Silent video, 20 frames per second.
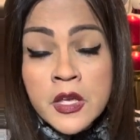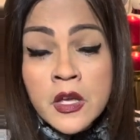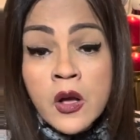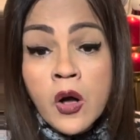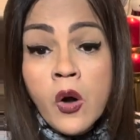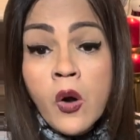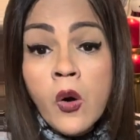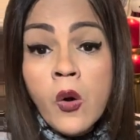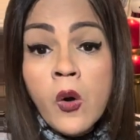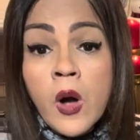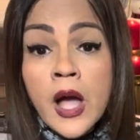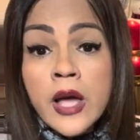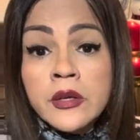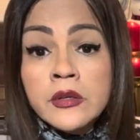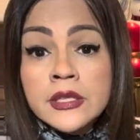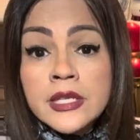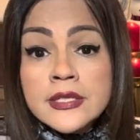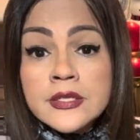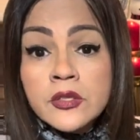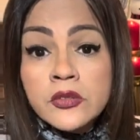o hay
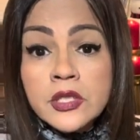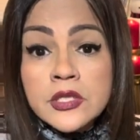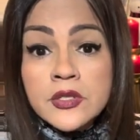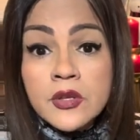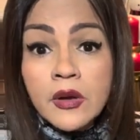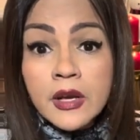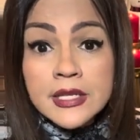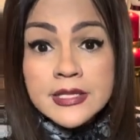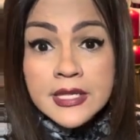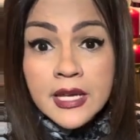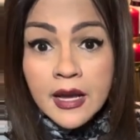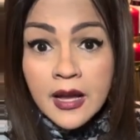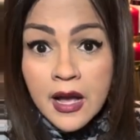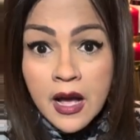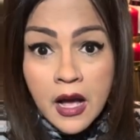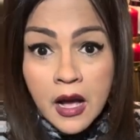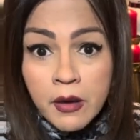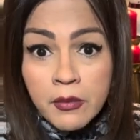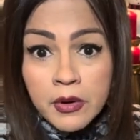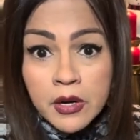una situación que se
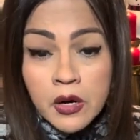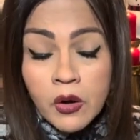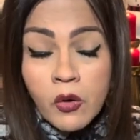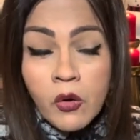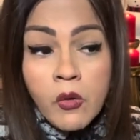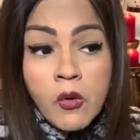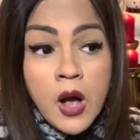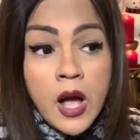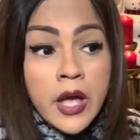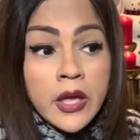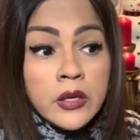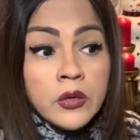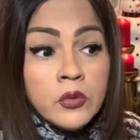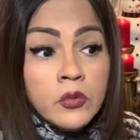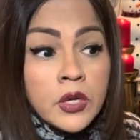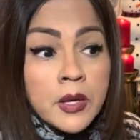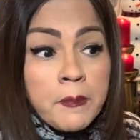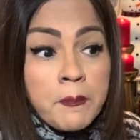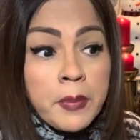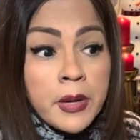acaba, o hay
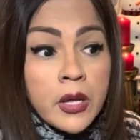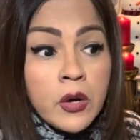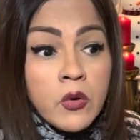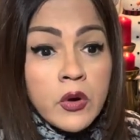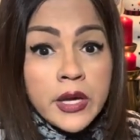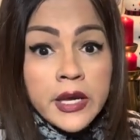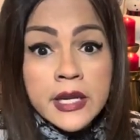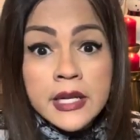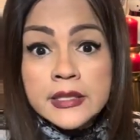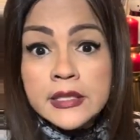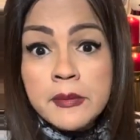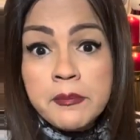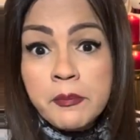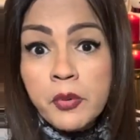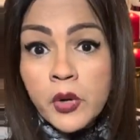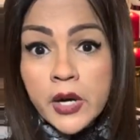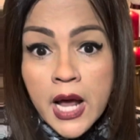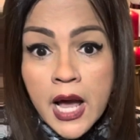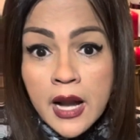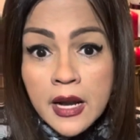un empleo que era
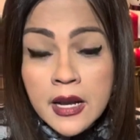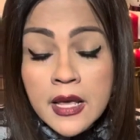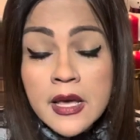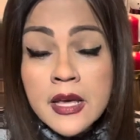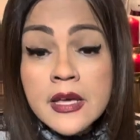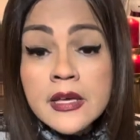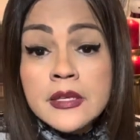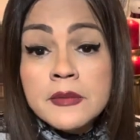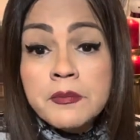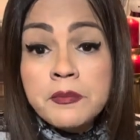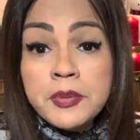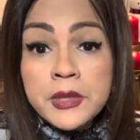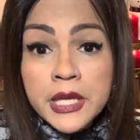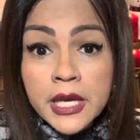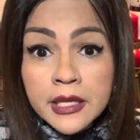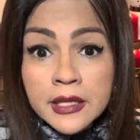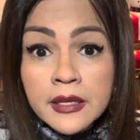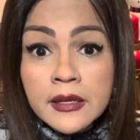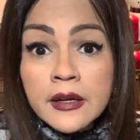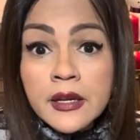temporal,
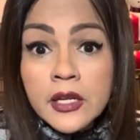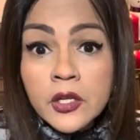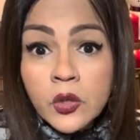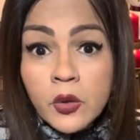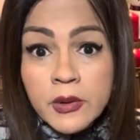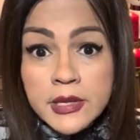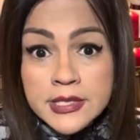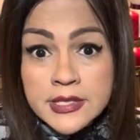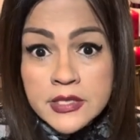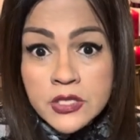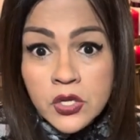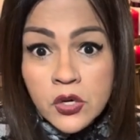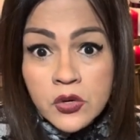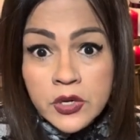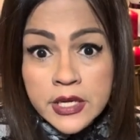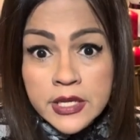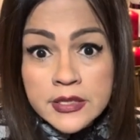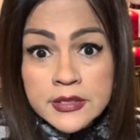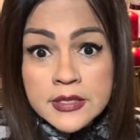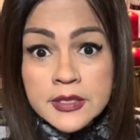vienen
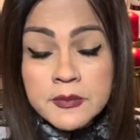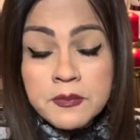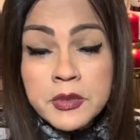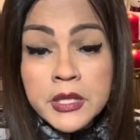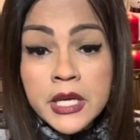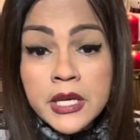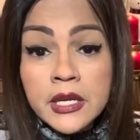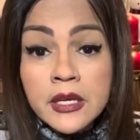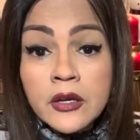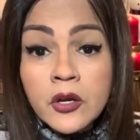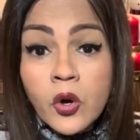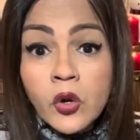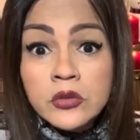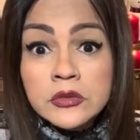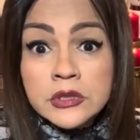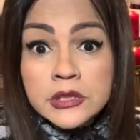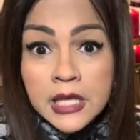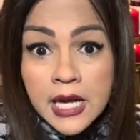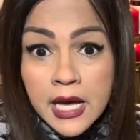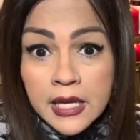renovaciones, vienen
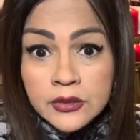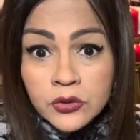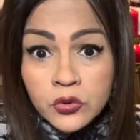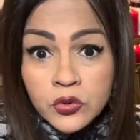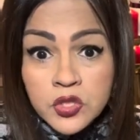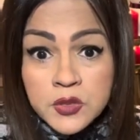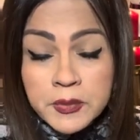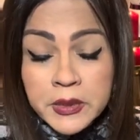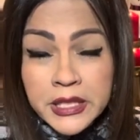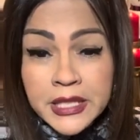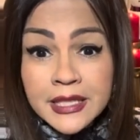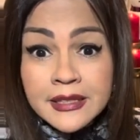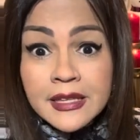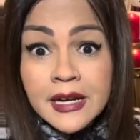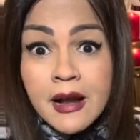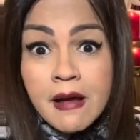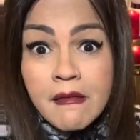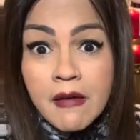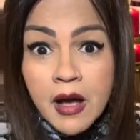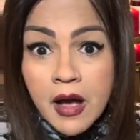contratos, viene
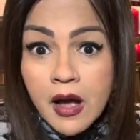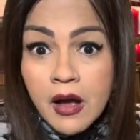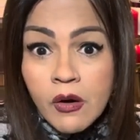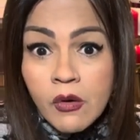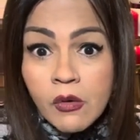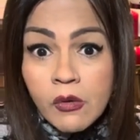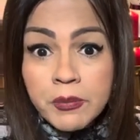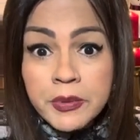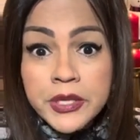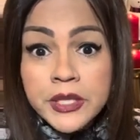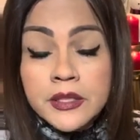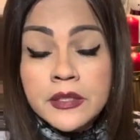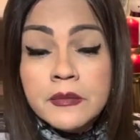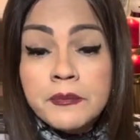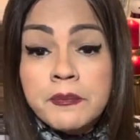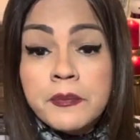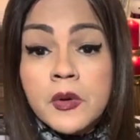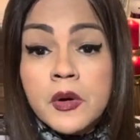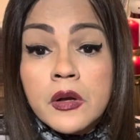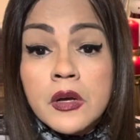trabajo, vienen